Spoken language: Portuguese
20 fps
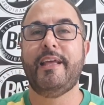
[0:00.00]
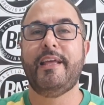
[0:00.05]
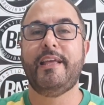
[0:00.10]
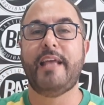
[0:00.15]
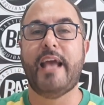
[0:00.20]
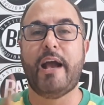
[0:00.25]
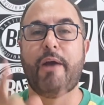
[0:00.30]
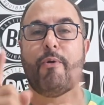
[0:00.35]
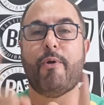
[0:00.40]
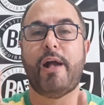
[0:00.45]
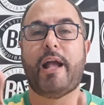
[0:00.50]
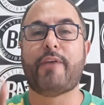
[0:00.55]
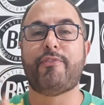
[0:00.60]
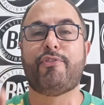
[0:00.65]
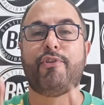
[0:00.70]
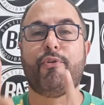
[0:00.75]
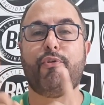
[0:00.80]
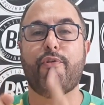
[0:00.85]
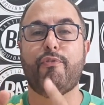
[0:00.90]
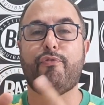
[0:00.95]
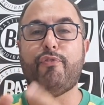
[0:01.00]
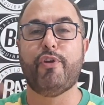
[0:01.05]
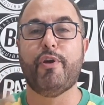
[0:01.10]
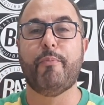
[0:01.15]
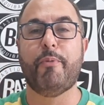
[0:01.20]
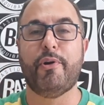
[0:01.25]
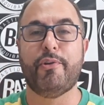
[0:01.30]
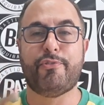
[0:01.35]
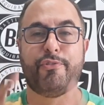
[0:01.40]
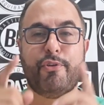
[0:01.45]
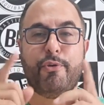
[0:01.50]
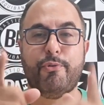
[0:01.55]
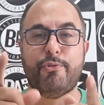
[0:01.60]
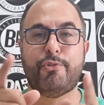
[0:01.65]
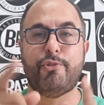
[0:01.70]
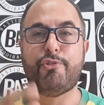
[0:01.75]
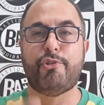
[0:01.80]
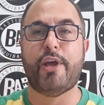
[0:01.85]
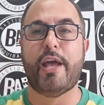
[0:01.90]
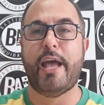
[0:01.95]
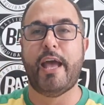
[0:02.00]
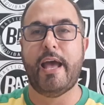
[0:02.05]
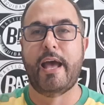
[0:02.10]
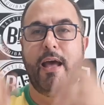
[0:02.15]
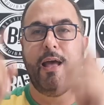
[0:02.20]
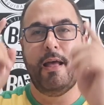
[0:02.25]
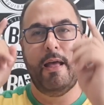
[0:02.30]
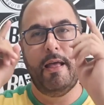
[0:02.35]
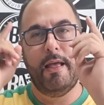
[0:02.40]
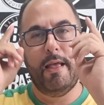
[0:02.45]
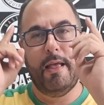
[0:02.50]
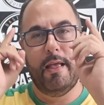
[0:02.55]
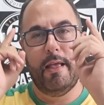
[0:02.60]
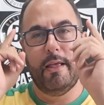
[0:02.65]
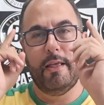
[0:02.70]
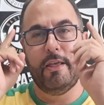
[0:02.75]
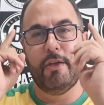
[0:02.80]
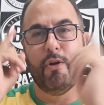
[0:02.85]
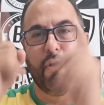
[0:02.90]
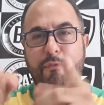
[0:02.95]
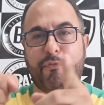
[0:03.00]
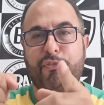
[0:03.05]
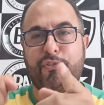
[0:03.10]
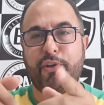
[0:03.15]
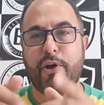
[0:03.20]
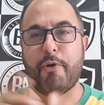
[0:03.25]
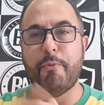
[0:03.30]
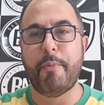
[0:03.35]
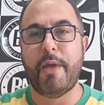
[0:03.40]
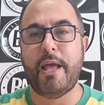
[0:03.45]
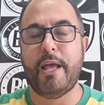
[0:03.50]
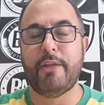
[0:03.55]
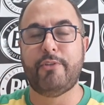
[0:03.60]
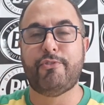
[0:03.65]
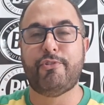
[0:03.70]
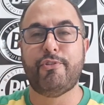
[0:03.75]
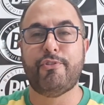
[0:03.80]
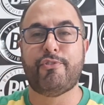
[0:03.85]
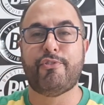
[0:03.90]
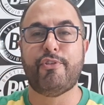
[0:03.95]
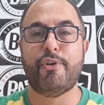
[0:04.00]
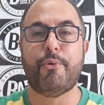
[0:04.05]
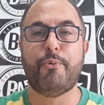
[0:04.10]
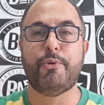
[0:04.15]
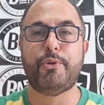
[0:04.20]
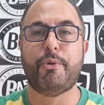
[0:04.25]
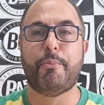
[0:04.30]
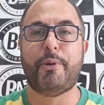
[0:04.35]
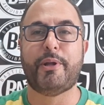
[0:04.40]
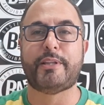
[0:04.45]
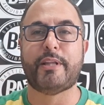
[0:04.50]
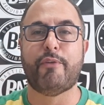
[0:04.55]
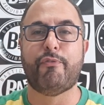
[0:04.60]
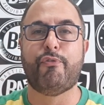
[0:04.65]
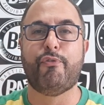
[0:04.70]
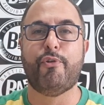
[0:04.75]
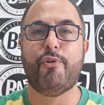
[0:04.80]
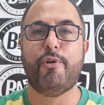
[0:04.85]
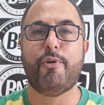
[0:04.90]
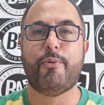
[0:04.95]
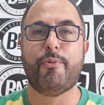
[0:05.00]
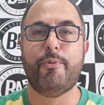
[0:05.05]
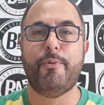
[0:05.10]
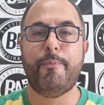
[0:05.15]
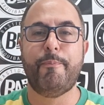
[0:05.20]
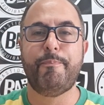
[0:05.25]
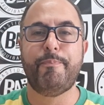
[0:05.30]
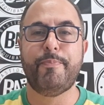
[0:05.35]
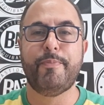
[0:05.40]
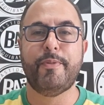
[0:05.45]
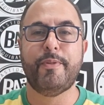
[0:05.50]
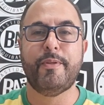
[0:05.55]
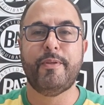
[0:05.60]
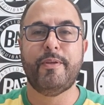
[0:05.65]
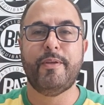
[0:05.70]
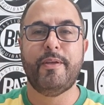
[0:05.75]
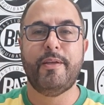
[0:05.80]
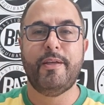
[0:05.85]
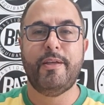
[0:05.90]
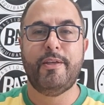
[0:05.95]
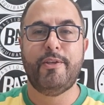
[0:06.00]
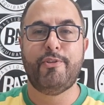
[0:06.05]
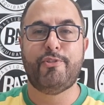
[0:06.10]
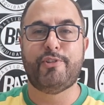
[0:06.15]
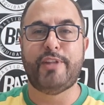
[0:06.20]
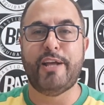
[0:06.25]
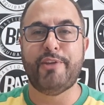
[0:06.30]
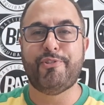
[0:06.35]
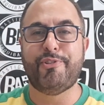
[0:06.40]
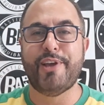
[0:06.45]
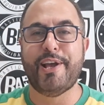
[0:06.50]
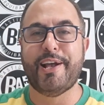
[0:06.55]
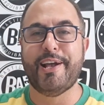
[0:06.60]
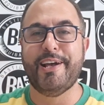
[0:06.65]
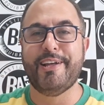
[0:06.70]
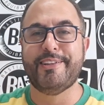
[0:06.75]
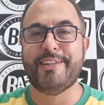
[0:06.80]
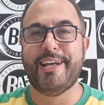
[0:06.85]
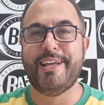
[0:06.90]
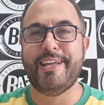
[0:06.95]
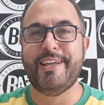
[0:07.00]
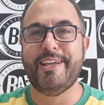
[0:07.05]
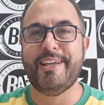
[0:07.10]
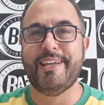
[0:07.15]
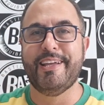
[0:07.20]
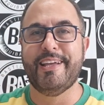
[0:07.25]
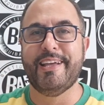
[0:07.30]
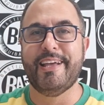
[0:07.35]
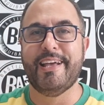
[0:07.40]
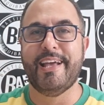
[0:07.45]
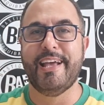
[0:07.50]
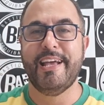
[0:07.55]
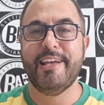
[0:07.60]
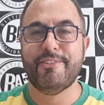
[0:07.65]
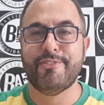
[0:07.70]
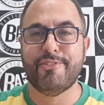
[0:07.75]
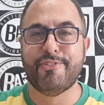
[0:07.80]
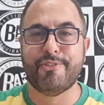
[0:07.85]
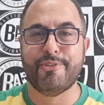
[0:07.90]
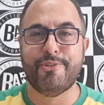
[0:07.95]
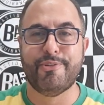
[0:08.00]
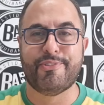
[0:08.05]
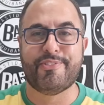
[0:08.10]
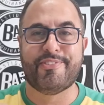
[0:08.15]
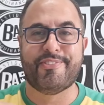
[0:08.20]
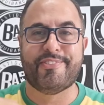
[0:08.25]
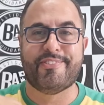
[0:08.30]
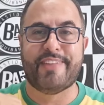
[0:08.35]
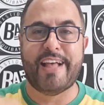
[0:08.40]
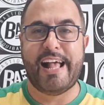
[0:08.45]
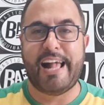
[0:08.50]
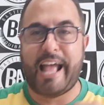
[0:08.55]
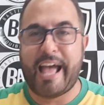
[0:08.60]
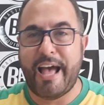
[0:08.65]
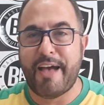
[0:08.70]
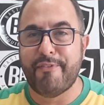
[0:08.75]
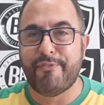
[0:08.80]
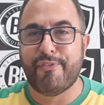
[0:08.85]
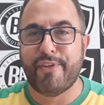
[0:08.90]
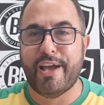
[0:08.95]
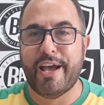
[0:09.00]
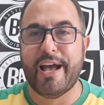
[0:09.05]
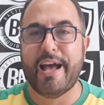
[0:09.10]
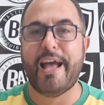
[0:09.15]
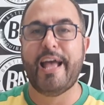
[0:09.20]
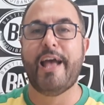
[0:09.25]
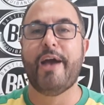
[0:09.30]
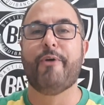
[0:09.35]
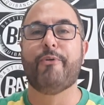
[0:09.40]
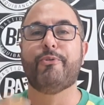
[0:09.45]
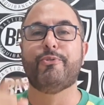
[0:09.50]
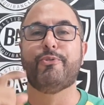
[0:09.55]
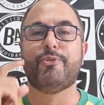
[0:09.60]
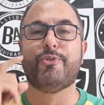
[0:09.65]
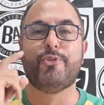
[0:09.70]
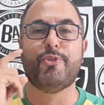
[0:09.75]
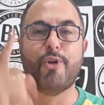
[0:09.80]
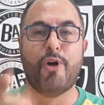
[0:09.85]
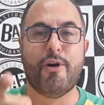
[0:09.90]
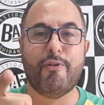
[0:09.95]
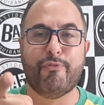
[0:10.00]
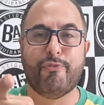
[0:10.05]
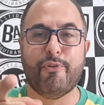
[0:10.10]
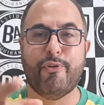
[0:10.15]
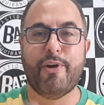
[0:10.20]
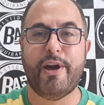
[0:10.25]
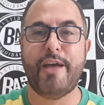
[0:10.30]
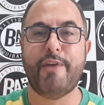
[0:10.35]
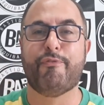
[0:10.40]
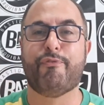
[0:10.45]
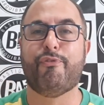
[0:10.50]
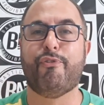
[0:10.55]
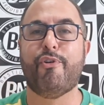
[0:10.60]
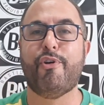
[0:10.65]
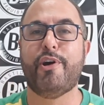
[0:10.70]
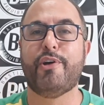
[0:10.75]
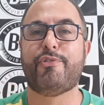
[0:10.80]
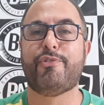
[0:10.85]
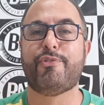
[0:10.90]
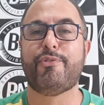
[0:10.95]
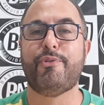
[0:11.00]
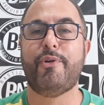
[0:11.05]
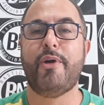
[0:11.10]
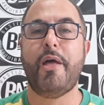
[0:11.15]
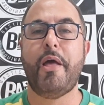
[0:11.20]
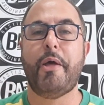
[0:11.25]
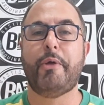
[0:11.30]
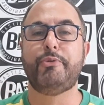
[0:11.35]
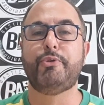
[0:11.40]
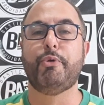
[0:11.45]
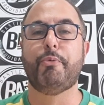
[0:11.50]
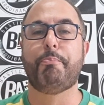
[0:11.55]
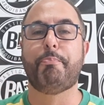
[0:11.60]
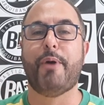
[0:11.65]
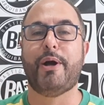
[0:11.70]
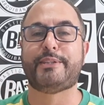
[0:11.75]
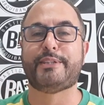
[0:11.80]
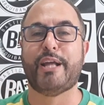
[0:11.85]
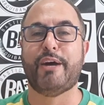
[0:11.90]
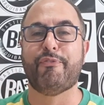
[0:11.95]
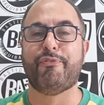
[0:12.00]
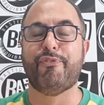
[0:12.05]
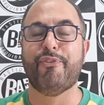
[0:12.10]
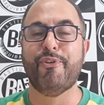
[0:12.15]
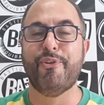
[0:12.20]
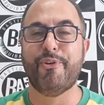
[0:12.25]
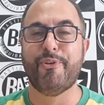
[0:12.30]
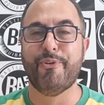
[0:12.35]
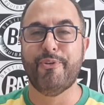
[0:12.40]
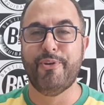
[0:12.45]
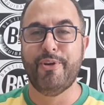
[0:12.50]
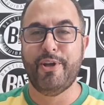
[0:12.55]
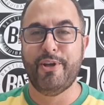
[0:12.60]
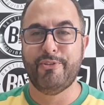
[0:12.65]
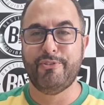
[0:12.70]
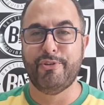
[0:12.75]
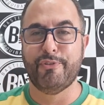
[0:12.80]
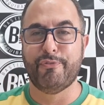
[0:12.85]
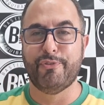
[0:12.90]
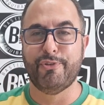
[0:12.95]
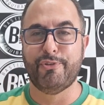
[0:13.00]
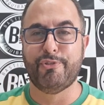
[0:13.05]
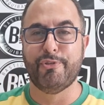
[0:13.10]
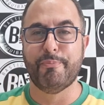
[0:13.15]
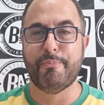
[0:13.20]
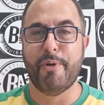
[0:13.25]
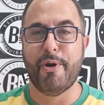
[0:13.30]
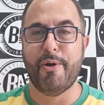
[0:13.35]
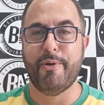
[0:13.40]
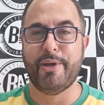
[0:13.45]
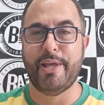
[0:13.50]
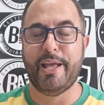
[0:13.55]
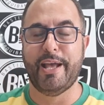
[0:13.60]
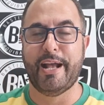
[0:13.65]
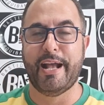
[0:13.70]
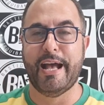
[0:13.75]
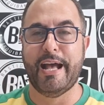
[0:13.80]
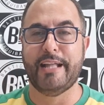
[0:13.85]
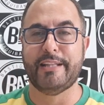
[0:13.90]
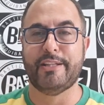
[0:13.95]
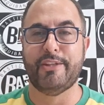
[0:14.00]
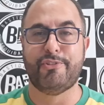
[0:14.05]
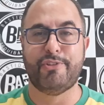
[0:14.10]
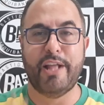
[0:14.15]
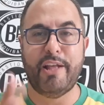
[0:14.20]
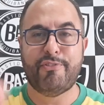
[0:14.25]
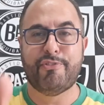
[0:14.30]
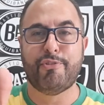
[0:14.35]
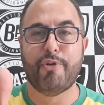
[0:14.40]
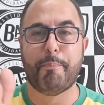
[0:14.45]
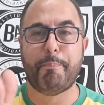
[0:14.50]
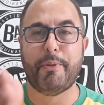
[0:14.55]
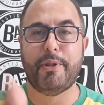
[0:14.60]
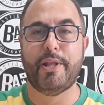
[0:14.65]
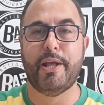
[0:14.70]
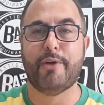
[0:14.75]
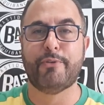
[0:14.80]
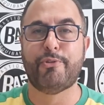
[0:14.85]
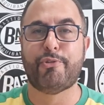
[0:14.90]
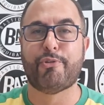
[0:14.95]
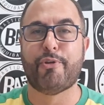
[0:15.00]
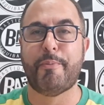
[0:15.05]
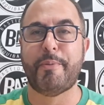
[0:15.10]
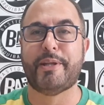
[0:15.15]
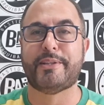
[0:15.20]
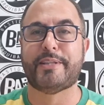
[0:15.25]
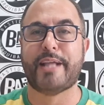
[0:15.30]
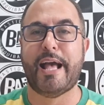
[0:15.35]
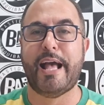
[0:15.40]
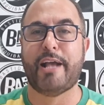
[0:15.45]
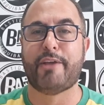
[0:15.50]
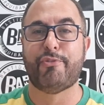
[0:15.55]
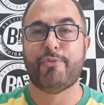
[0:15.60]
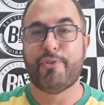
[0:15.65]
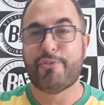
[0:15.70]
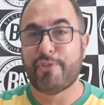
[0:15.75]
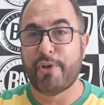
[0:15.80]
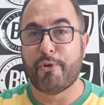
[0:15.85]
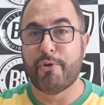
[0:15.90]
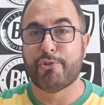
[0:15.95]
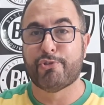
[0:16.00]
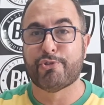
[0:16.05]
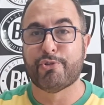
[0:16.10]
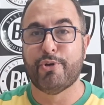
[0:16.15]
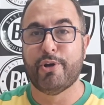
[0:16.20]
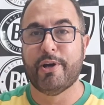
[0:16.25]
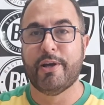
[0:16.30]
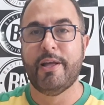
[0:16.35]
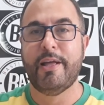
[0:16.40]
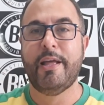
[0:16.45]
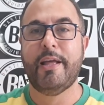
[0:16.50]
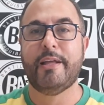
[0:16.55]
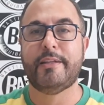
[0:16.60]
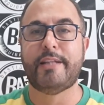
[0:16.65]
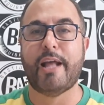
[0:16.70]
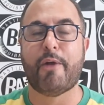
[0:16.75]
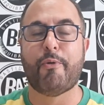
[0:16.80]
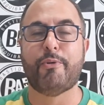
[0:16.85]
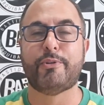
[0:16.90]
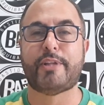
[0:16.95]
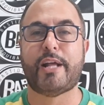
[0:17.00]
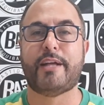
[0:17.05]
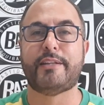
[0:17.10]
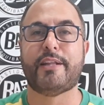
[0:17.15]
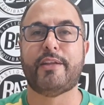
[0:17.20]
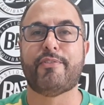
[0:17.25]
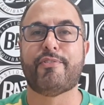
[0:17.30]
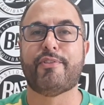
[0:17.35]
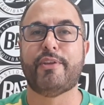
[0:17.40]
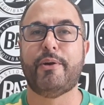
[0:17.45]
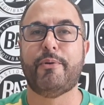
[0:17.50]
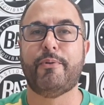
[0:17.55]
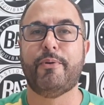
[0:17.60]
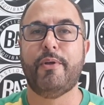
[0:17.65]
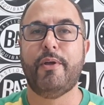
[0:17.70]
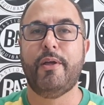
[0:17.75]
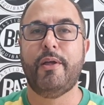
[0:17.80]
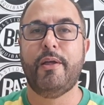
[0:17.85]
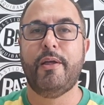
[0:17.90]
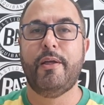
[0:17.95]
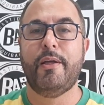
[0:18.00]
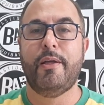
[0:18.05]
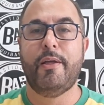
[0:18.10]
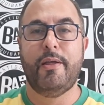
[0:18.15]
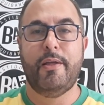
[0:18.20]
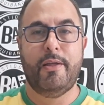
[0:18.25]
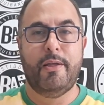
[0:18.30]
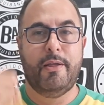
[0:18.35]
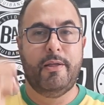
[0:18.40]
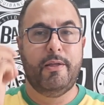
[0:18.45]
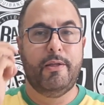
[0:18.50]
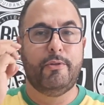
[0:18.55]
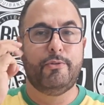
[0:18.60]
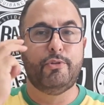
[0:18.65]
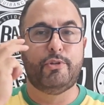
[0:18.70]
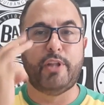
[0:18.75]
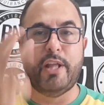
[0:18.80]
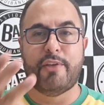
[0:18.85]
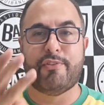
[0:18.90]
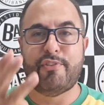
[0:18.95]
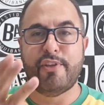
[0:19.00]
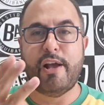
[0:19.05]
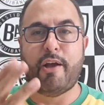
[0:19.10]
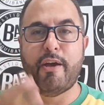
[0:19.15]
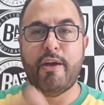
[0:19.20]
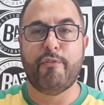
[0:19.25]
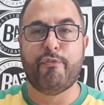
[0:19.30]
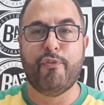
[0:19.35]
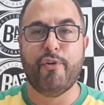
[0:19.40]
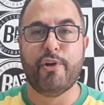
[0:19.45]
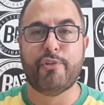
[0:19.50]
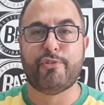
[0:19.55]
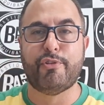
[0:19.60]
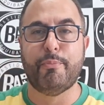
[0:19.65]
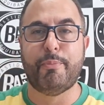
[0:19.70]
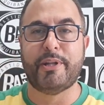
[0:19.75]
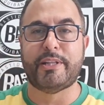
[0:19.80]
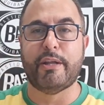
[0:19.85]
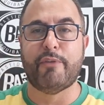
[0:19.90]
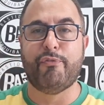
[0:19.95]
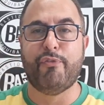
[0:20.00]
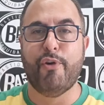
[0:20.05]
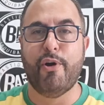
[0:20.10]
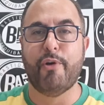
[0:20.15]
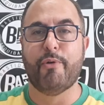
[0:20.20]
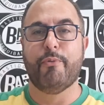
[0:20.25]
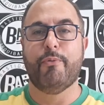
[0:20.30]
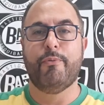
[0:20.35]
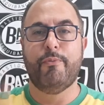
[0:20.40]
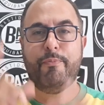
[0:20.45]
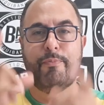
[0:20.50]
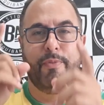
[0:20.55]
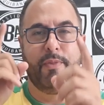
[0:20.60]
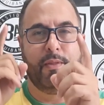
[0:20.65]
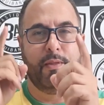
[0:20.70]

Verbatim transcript: E agora se confirmou, segundo o GE, e oficialmente, segundo o Botafogo, está chegando aí. Renzo Saravia é o novo reforço do Botafogo de futebol e regatas. Dê sua opinião nos comentários. Você gostou da contratação do terceiro reforço do Botafogo?